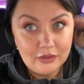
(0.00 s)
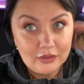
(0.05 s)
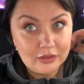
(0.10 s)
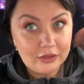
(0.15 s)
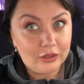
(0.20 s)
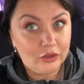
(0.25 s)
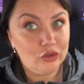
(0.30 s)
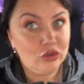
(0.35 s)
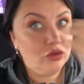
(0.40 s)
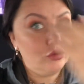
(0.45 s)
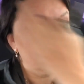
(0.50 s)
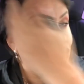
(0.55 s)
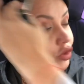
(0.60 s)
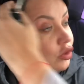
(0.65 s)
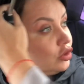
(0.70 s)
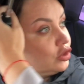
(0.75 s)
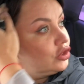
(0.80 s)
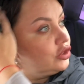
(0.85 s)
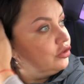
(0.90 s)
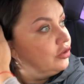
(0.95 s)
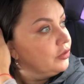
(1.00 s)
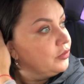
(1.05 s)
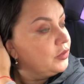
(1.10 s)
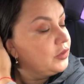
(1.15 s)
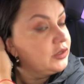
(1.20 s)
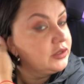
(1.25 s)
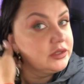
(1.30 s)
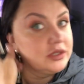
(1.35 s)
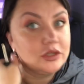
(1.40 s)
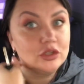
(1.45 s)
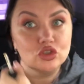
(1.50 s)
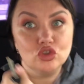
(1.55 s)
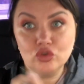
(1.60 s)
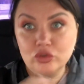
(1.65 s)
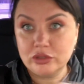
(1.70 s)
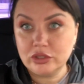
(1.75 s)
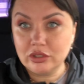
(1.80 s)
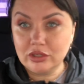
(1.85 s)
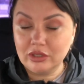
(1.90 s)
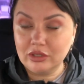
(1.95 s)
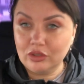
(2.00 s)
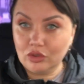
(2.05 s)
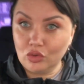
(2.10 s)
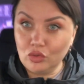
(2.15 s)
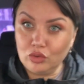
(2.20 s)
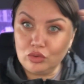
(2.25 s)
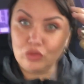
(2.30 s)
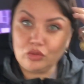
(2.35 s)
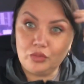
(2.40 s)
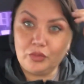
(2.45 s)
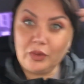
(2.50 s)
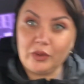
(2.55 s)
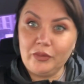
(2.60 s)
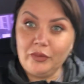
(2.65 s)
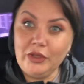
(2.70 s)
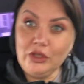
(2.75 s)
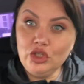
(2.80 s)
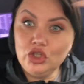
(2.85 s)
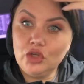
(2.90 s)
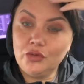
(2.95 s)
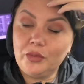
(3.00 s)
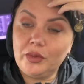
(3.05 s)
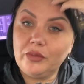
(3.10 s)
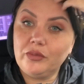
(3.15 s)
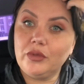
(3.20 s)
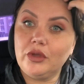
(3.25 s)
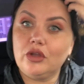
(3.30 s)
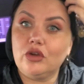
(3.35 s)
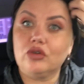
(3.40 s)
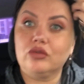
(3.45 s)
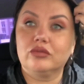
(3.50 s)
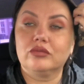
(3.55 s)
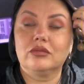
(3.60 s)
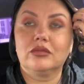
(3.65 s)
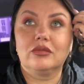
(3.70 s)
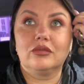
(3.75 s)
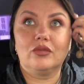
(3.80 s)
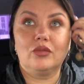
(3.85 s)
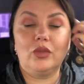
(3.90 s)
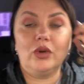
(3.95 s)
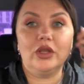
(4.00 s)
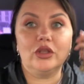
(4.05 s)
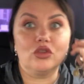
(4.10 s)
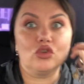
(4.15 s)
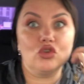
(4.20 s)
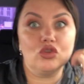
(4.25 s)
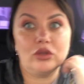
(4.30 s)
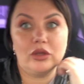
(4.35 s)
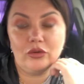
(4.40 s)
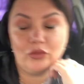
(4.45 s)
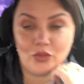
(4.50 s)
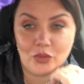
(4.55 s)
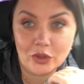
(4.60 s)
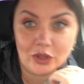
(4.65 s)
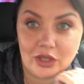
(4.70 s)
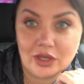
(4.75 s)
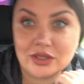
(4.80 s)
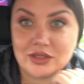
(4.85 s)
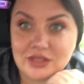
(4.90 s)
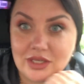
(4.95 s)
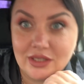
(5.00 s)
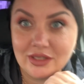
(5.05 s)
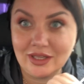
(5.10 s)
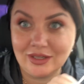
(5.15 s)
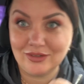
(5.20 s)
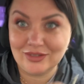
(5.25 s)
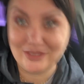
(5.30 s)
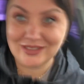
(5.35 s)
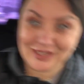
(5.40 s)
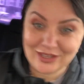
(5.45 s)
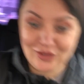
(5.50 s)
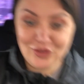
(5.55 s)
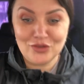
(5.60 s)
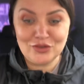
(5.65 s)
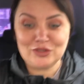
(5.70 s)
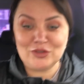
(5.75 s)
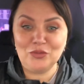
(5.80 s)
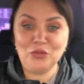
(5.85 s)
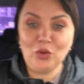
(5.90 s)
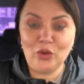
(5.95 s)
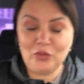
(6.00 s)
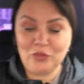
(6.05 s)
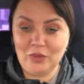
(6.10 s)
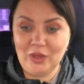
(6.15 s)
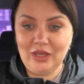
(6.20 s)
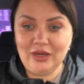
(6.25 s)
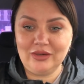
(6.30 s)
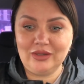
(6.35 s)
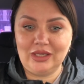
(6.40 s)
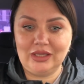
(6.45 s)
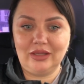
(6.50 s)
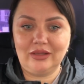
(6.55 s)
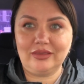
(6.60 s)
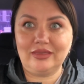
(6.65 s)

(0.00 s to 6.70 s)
Короче, все, решила, перезакажу себе, наверное, куртку поменьше померю. Блин, что-то я вообще не разгадалась. Я еще зимой мерила, она